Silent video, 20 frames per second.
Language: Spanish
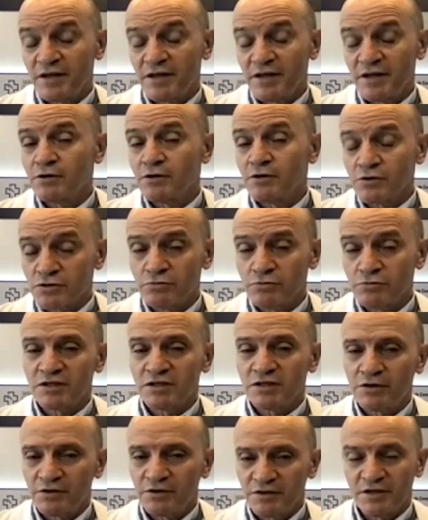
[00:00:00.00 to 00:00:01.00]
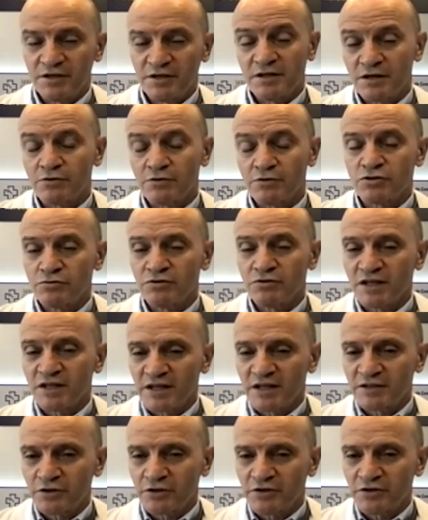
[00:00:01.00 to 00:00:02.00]
e-consulta o de, consulta
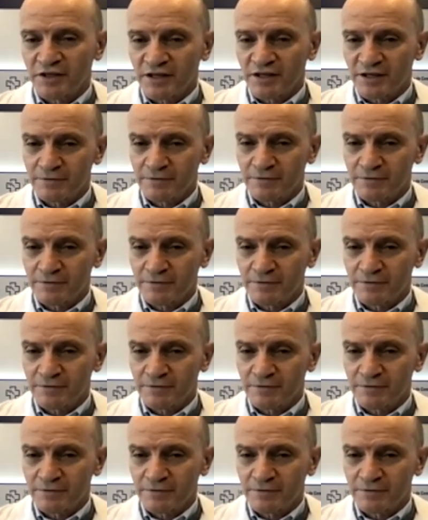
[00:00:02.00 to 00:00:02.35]
electrónica.